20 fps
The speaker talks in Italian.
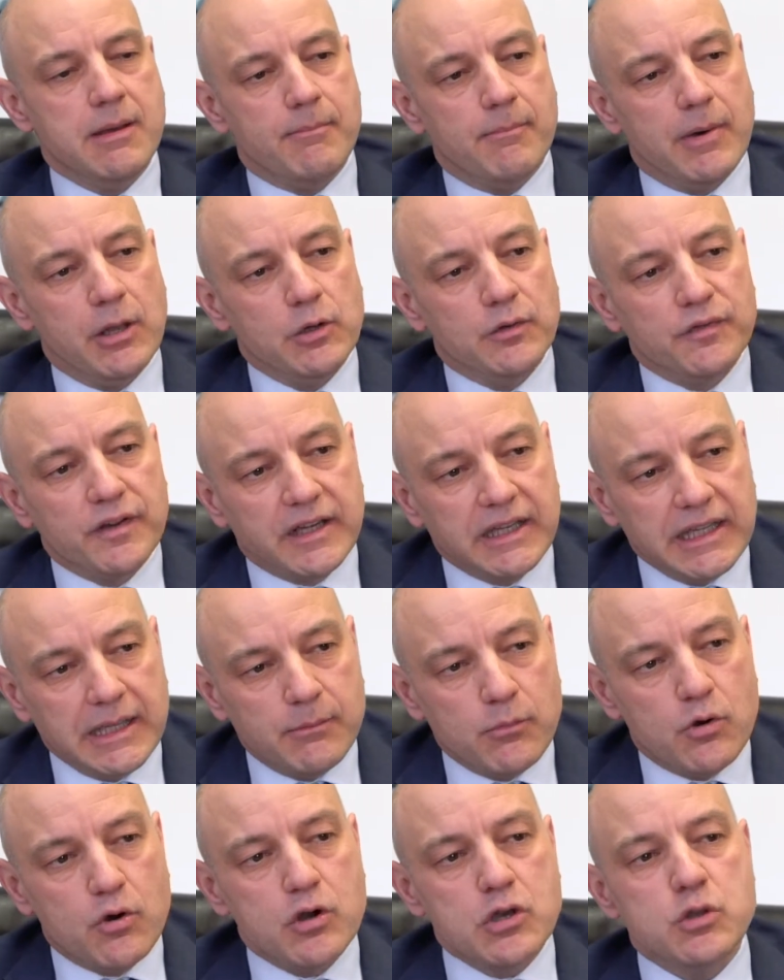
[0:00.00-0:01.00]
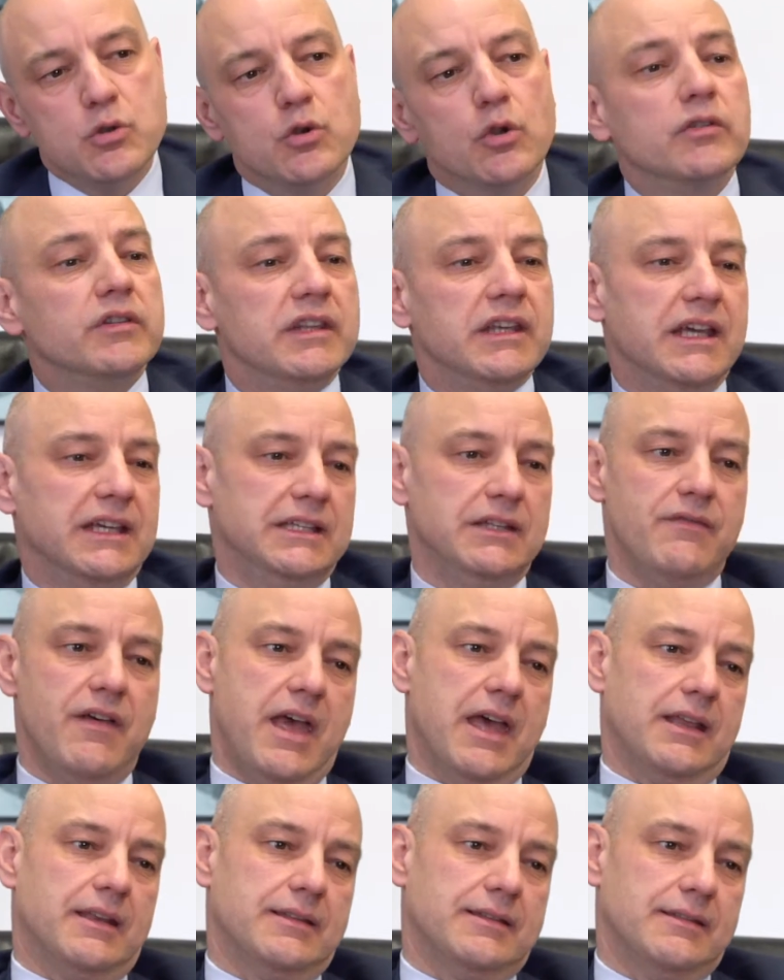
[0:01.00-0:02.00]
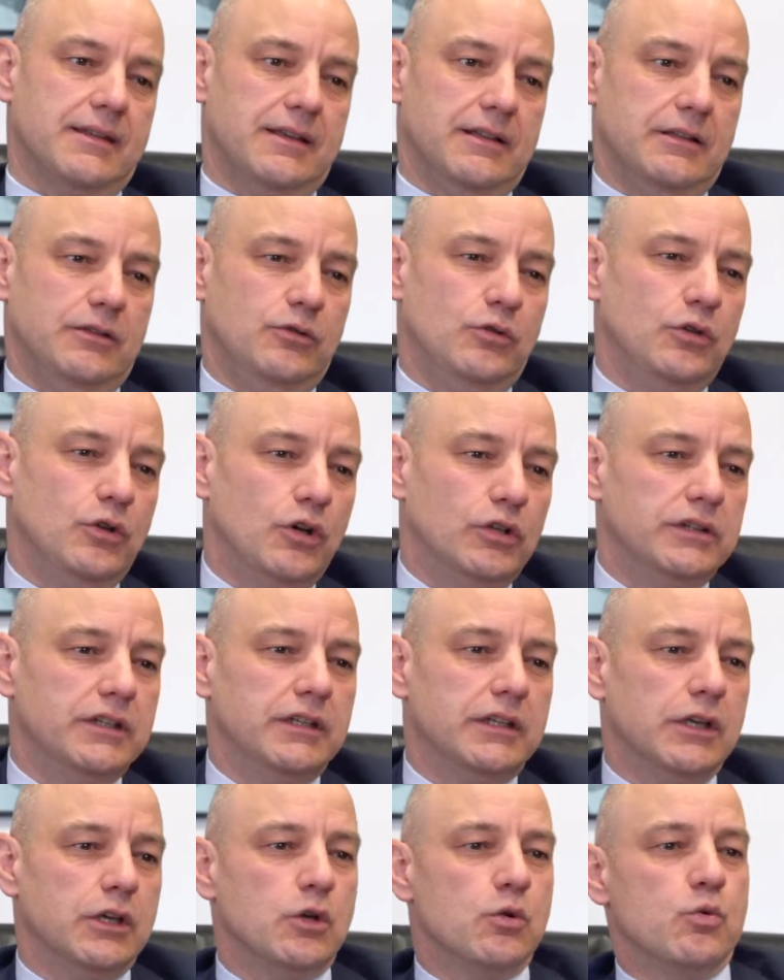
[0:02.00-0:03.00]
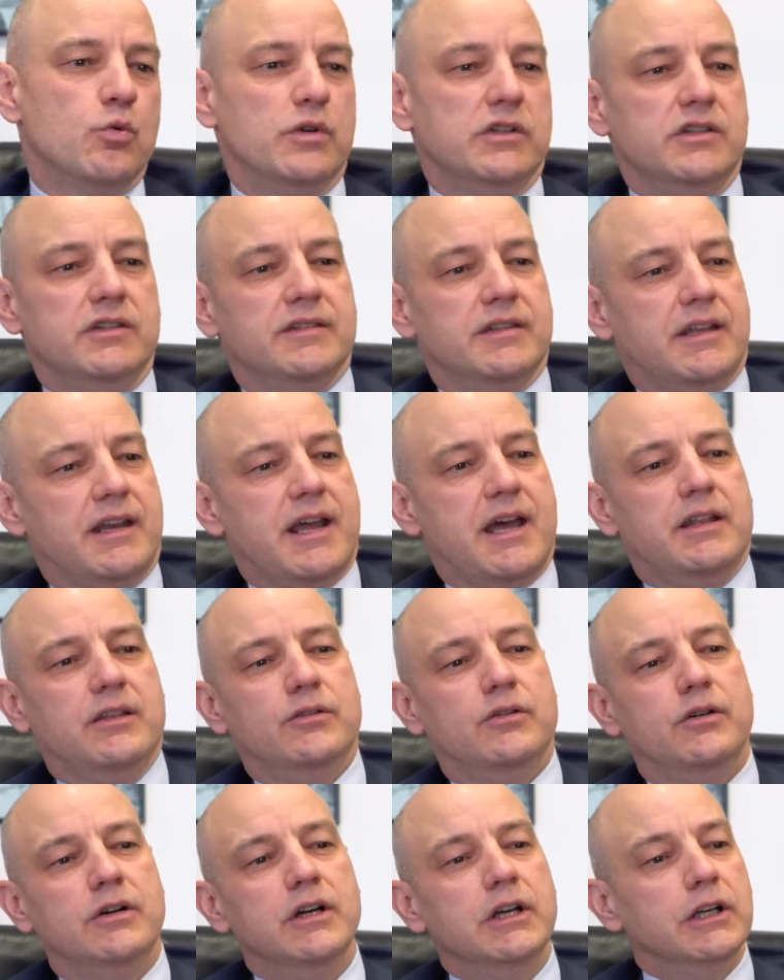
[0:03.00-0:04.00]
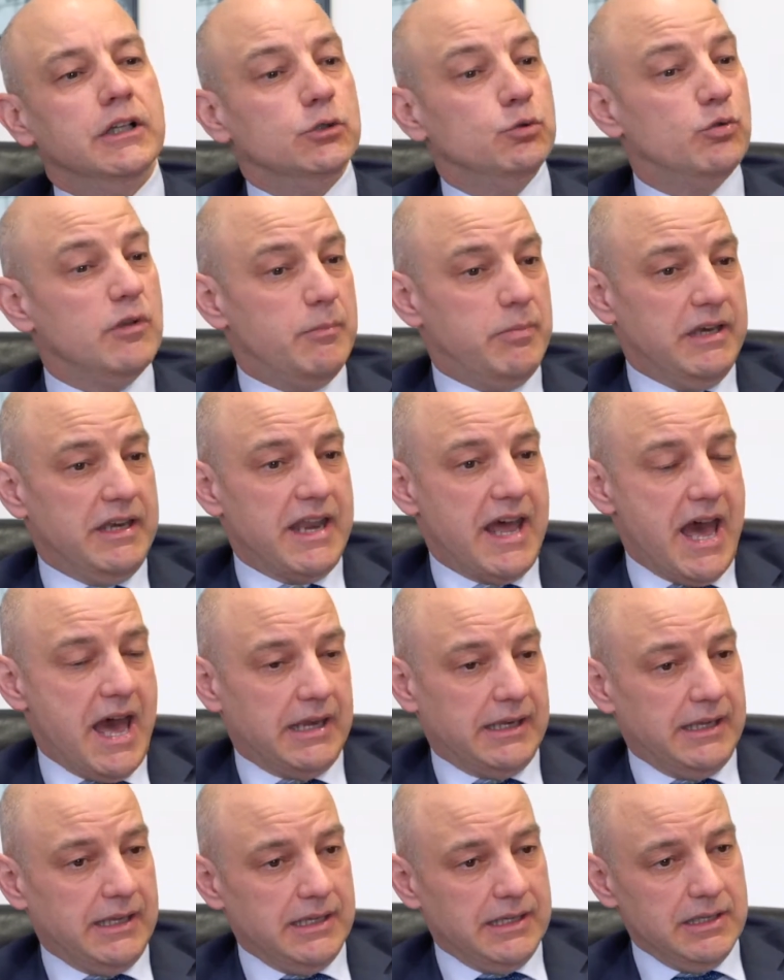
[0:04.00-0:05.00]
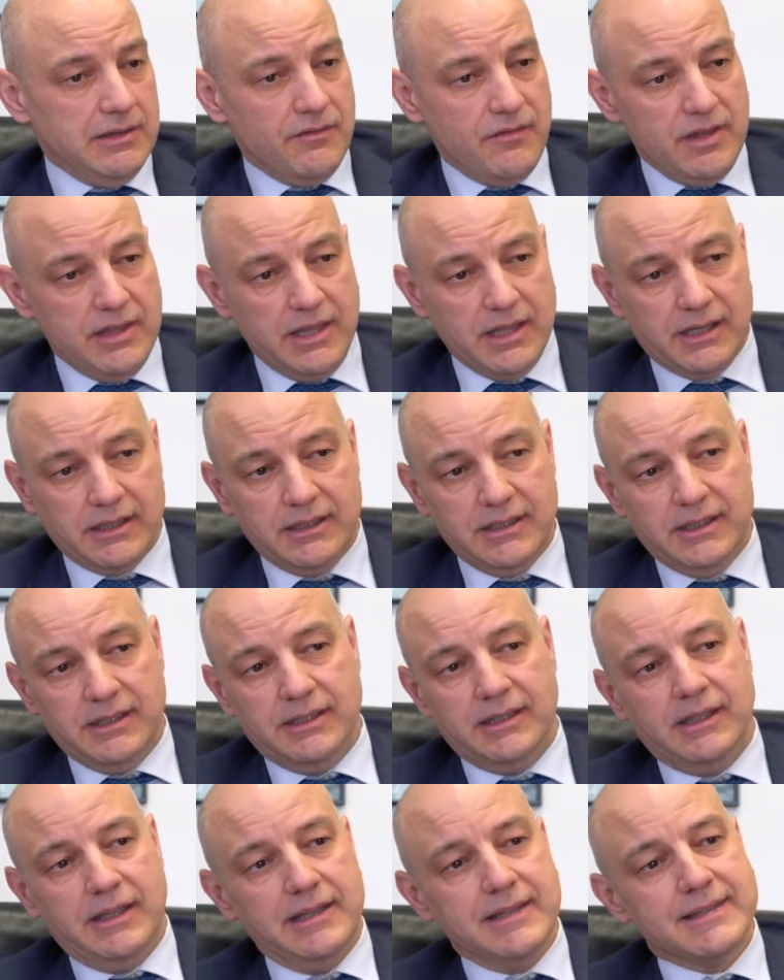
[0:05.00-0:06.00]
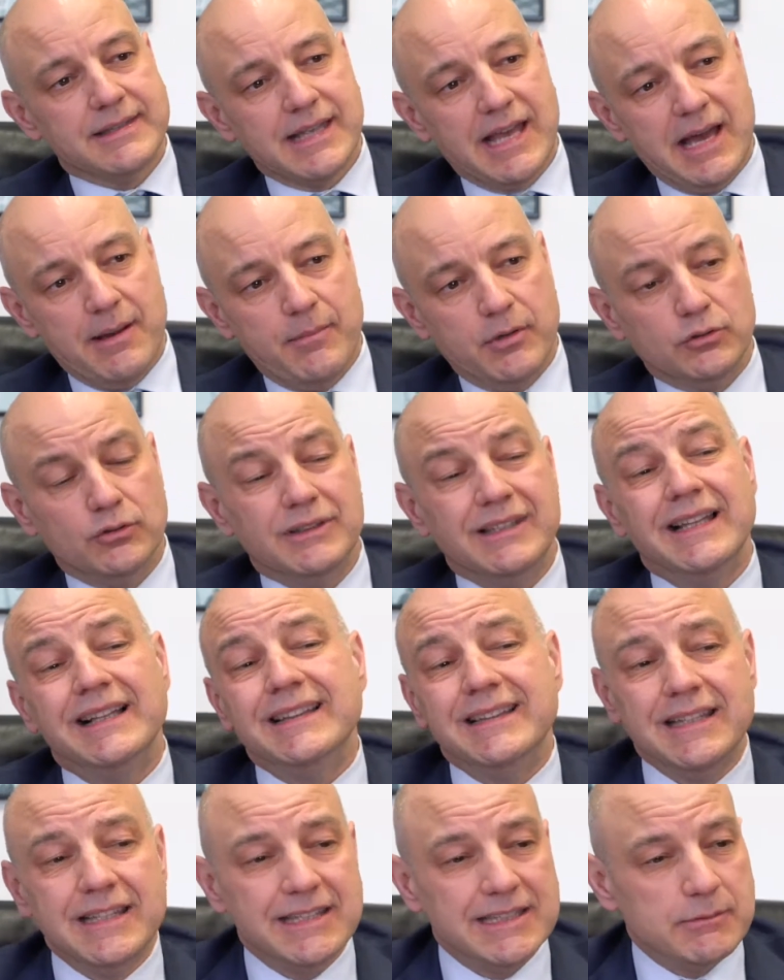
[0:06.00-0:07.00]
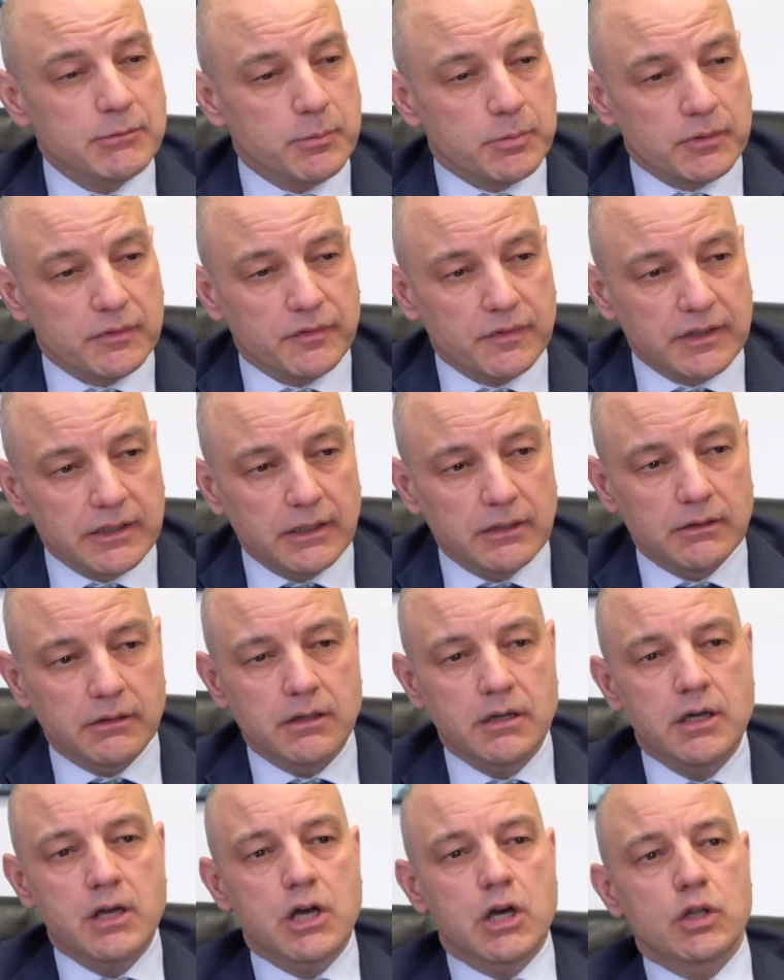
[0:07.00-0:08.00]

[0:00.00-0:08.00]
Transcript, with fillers: ma lo faremo in un'ottica diversa, in un'ottica in cui ci saranno due plenari, il venerdì e il sabato, di altissimo profilo,